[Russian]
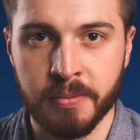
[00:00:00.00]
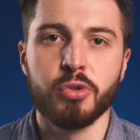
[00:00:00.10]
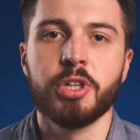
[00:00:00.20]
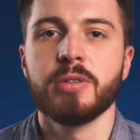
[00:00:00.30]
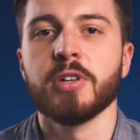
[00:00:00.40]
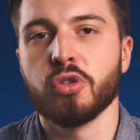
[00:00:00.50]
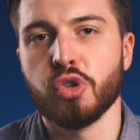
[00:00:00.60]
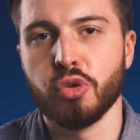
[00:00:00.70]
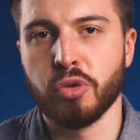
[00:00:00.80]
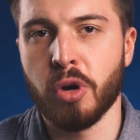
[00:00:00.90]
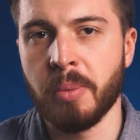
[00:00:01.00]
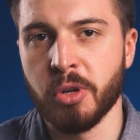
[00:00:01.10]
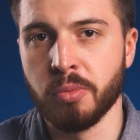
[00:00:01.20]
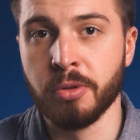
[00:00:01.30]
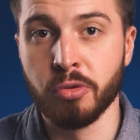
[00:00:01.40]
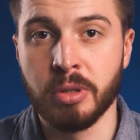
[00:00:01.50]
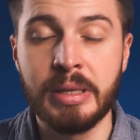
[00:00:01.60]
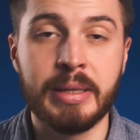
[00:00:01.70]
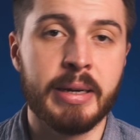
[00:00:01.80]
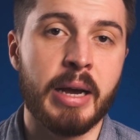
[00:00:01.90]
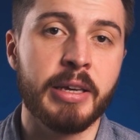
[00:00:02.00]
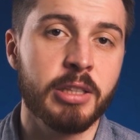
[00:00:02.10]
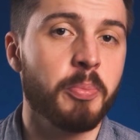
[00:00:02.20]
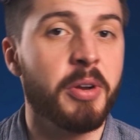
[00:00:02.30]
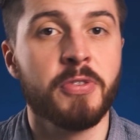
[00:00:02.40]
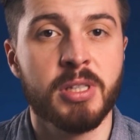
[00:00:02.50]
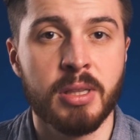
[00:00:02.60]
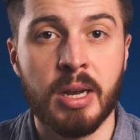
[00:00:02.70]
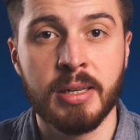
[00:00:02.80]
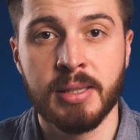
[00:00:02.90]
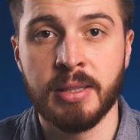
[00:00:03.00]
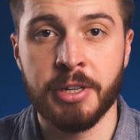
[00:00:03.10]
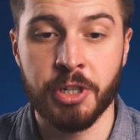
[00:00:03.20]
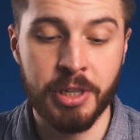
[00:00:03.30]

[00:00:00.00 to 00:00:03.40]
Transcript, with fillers: Учитывая то, что эту камеру берут не для каких-то профессиональных задач